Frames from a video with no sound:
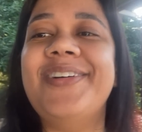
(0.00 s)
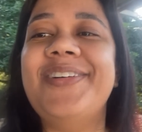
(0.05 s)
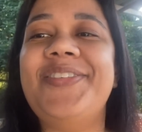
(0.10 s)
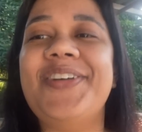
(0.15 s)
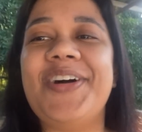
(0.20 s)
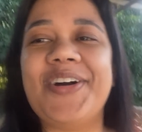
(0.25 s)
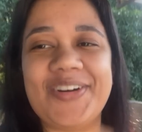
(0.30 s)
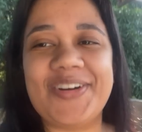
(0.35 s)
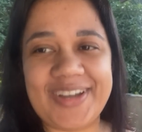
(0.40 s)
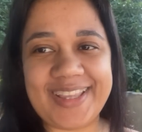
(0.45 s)
Eu
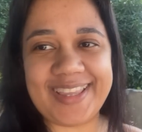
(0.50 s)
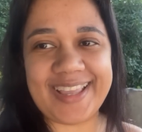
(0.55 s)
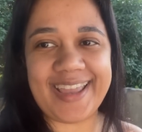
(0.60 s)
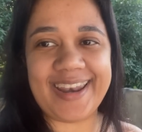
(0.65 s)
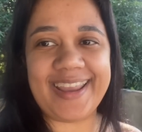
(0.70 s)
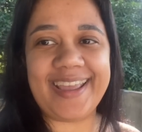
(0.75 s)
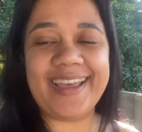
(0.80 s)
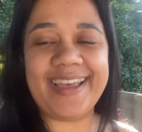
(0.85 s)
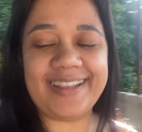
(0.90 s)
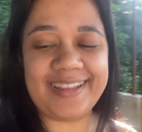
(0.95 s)
vou
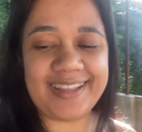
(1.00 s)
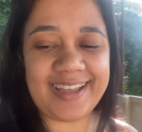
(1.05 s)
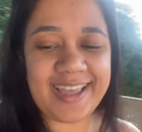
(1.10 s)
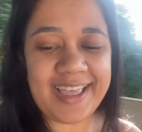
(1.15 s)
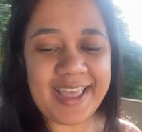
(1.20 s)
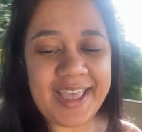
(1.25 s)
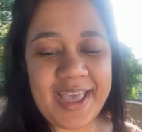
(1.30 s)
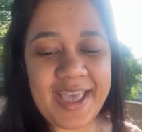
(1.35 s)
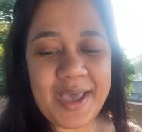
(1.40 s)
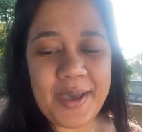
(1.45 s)
acordar ela
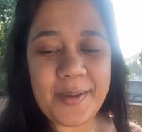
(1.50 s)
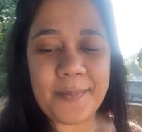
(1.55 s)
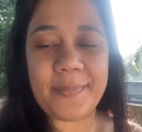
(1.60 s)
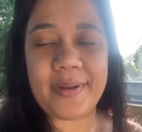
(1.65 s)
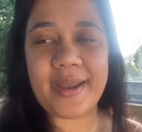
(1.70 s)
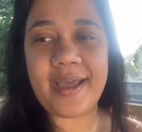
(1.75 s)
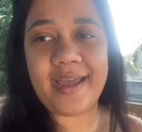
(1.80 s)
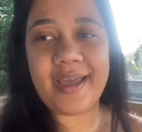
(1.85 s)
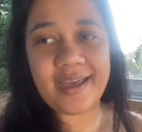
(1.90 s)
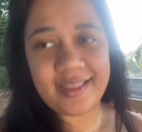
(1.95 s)

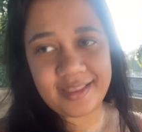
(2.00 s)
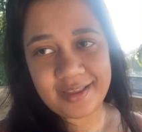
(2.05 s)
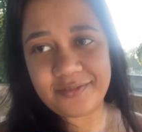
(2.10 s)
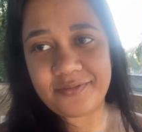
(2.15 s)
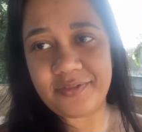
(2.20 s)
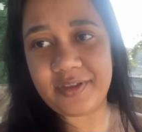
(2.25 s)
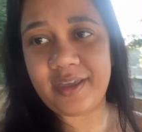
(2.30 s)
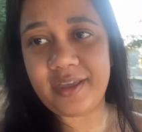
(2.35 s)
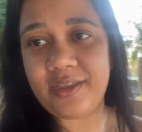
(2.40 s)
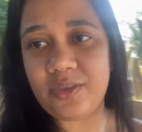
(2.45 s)
pra ela
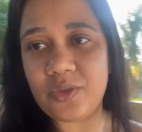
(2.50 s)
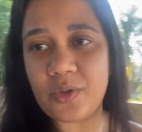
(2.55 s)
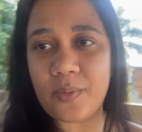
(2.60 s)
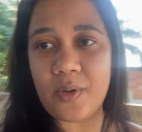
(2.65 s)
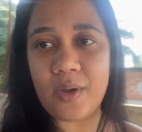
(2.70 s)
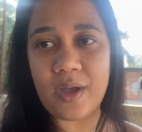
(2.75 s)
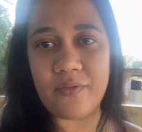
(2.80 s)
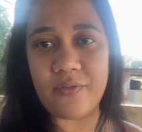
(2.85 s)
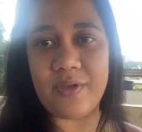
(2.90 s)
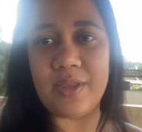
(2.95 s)
ver e tomar
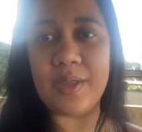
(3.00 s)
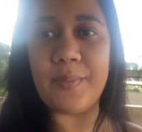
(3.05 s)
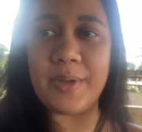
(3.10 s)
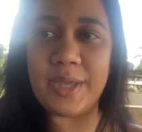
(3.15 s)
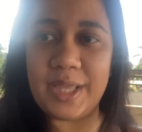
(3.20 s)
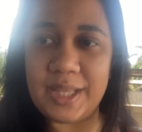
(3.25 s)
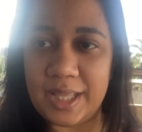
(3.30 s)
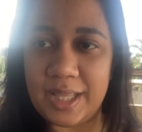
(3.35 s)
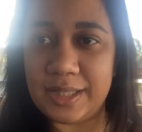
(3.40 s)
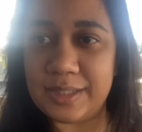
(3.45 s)
o café da
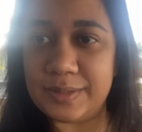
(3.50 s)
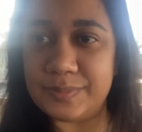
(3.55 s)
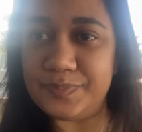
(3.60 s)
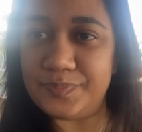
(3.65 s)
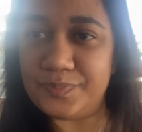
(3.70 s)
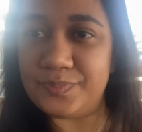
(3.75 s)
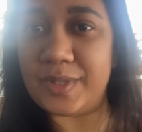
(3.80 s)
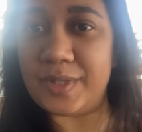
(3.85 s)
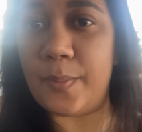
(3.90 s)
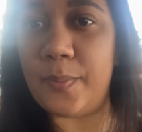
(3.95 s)
manhã dela,
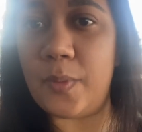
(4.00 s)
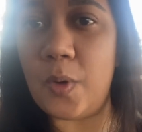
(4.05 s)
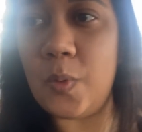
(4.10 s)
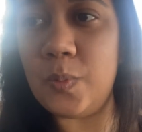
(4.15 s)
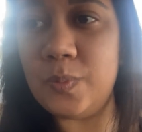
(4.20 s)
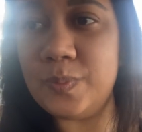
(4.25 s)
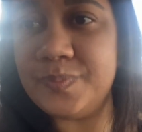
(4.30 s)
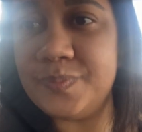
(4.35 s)
tá bom?